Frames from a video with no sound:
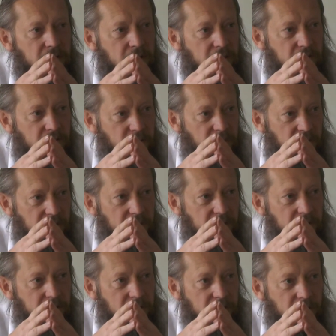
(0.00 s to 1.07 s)
Смерть.
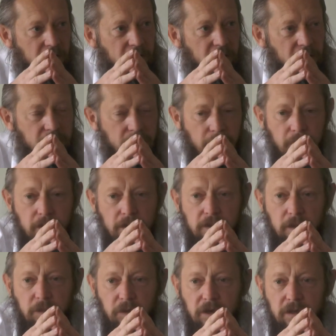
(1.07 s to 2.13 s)

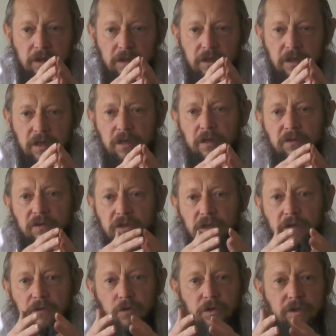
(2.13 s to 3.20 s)
Теперь это не
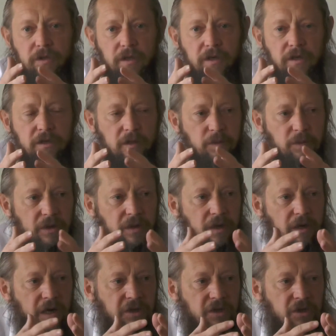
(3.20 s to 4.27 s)
высоковольтная линия
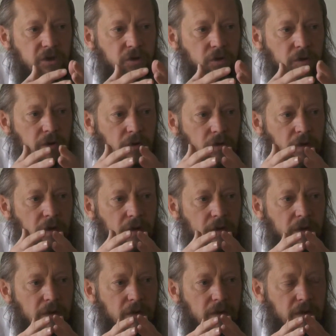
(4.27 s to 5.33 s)
передач, не что такое.
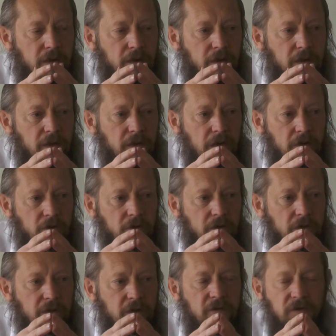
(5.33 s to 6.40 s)
Это не так уж,
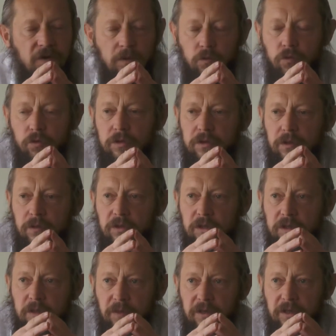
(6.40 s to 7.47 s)
это не фильм ужаса. Мы
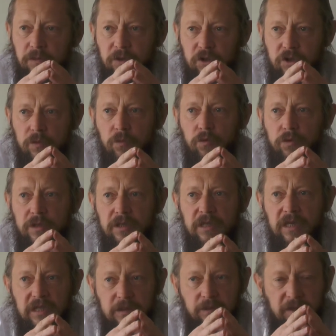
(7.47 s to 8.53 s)
должны понять, почему
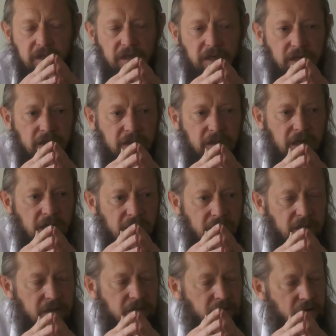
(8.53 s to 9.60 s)
нельзя смотреть на
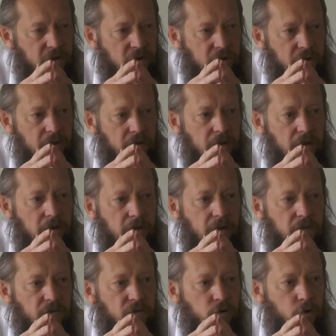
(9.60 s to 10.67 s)
эти вещи.
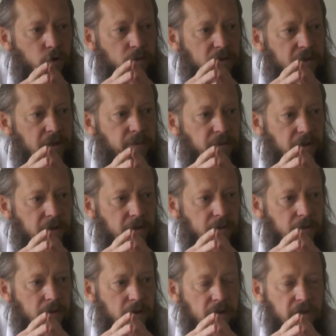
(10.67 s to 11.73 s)
В чем запрет?
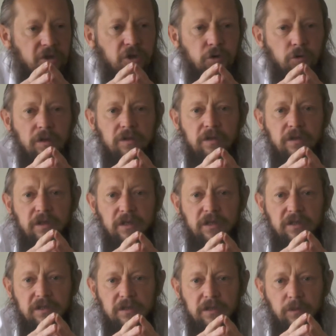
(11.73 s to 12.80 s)
Есть еще один
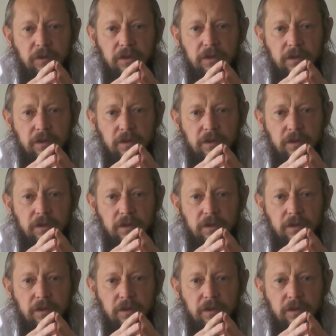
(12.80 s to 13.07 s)
интересный запрет.